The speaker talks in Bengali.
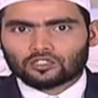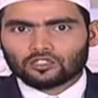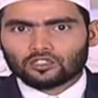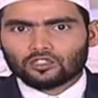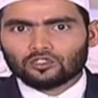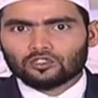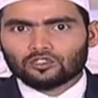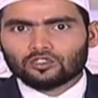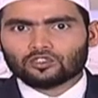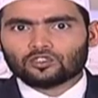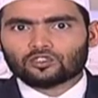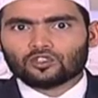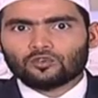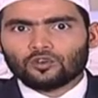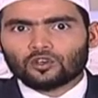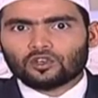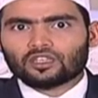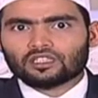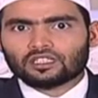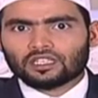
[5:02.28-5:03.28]
তার জন্য
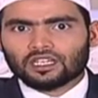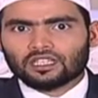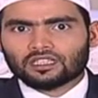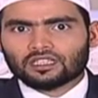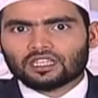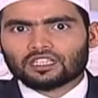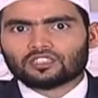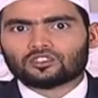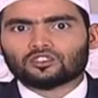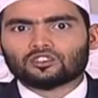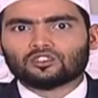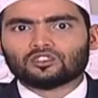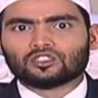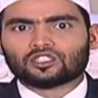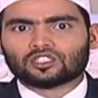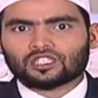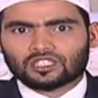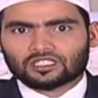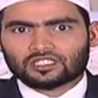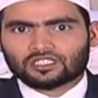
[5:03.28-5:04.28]
সফলতা তার
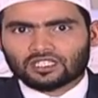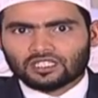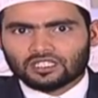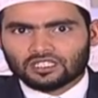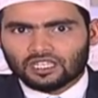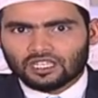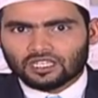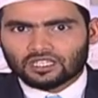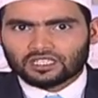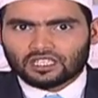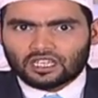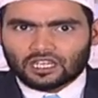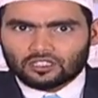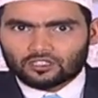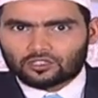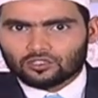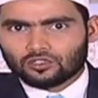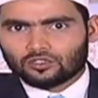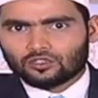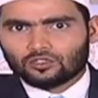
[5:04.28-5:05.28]
জন্য সাকসেস
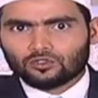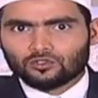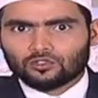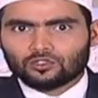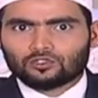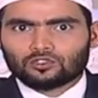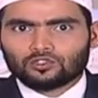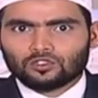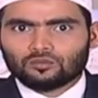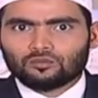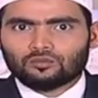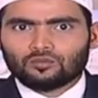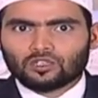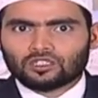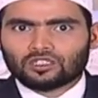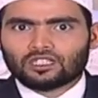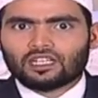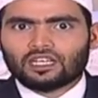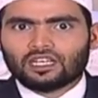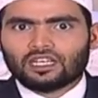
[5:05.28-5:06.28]
তার জন্য
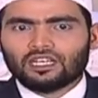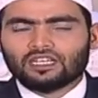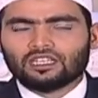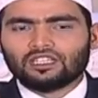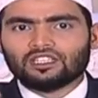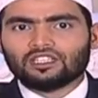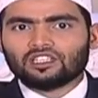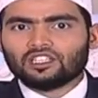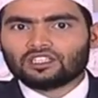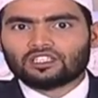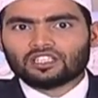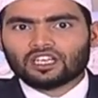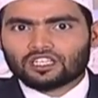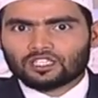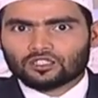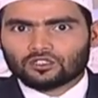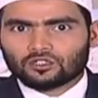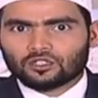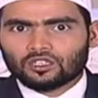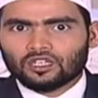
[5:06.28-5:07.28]
উত্তম বদলা
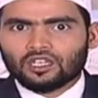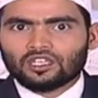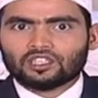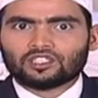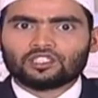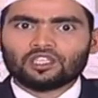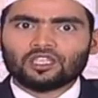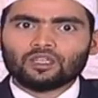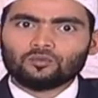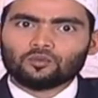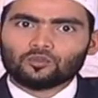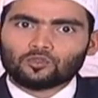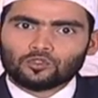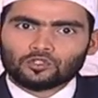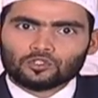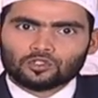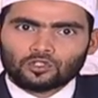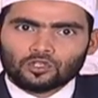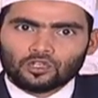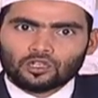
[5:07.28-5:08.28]
নির্ধারিত সে
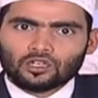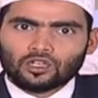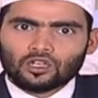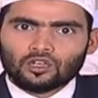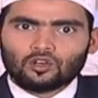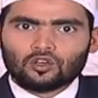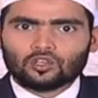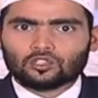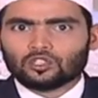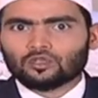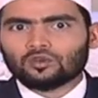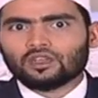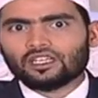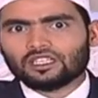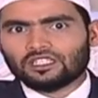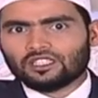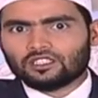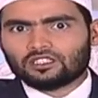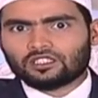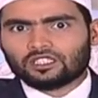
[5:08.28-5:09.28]
পুরুষ হোক
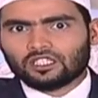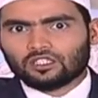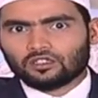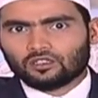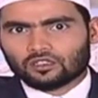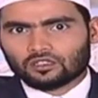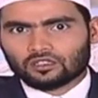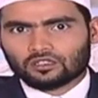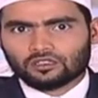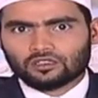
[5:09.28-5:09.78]
অথবা স্ত্রী